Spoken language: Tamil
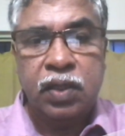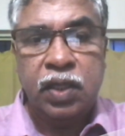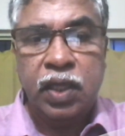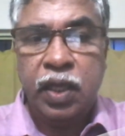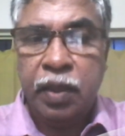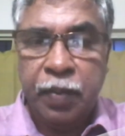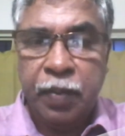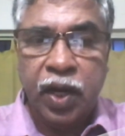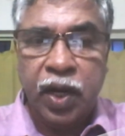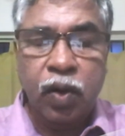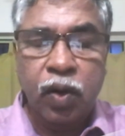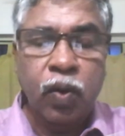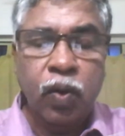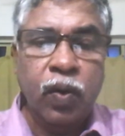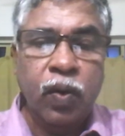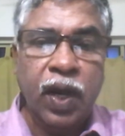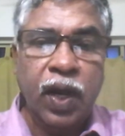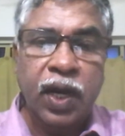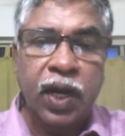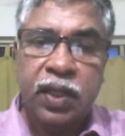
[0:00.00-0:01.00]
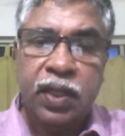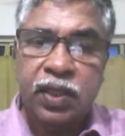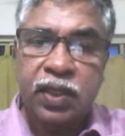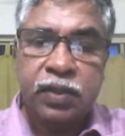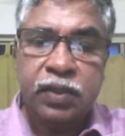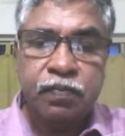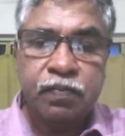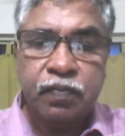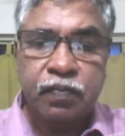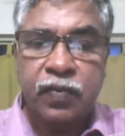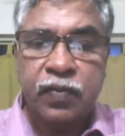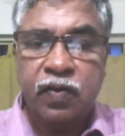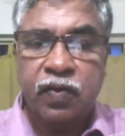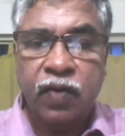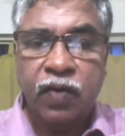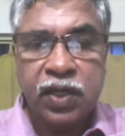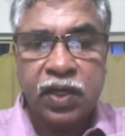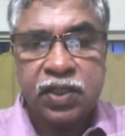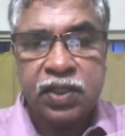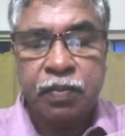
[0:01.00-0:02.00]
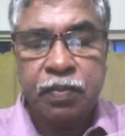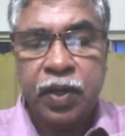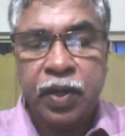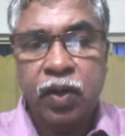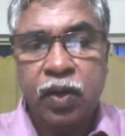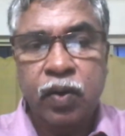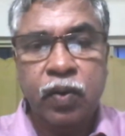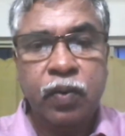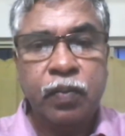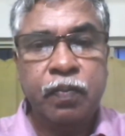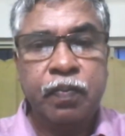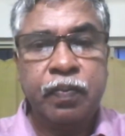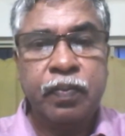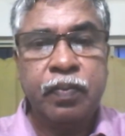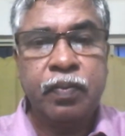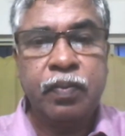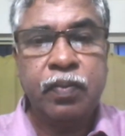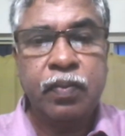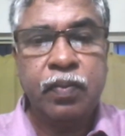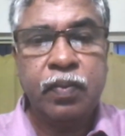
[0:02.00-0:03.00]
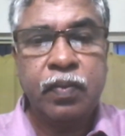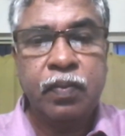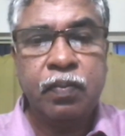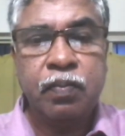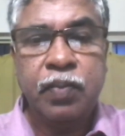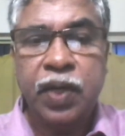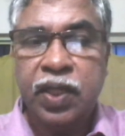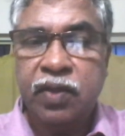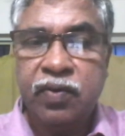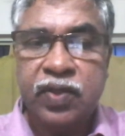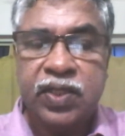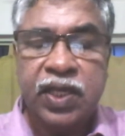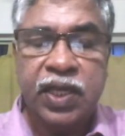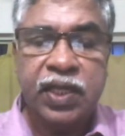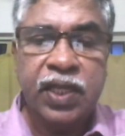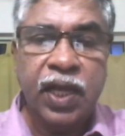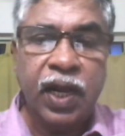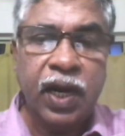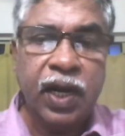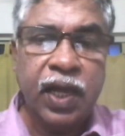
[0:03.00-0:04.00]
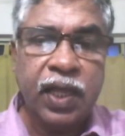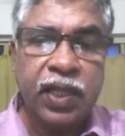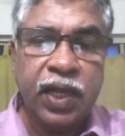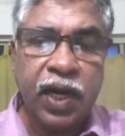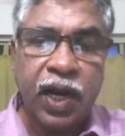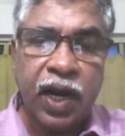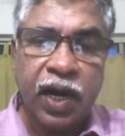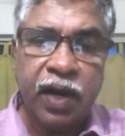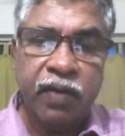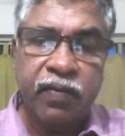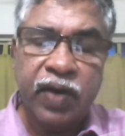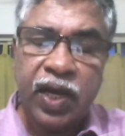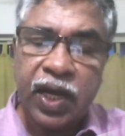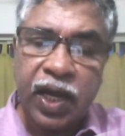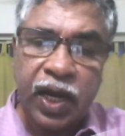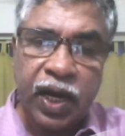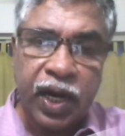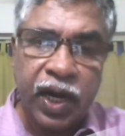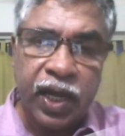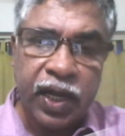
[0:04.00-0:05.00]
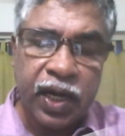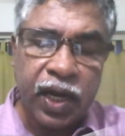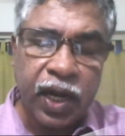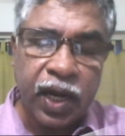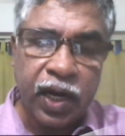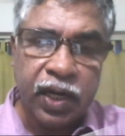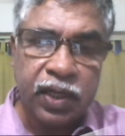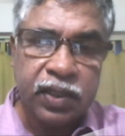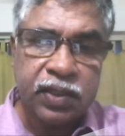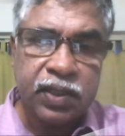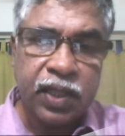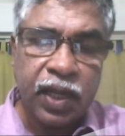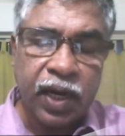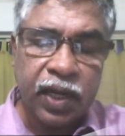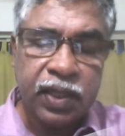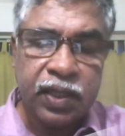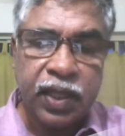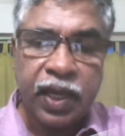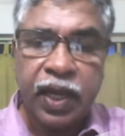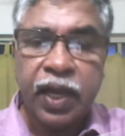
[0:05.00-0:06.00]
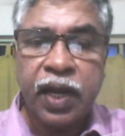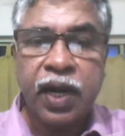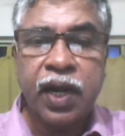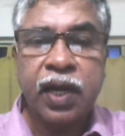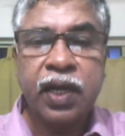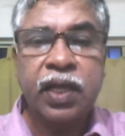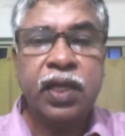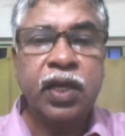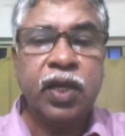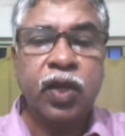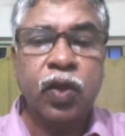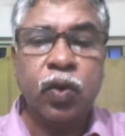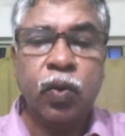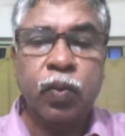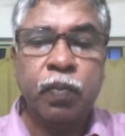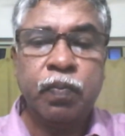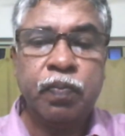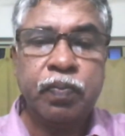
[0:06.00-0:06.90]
இமெயிலோ அல்லது வாட்ஸ்அப்பிலோ பதிவு செய்தால் அதற்கான விளக்கங்களை நாங்கள் தர தயாராக இருக்கிறோம்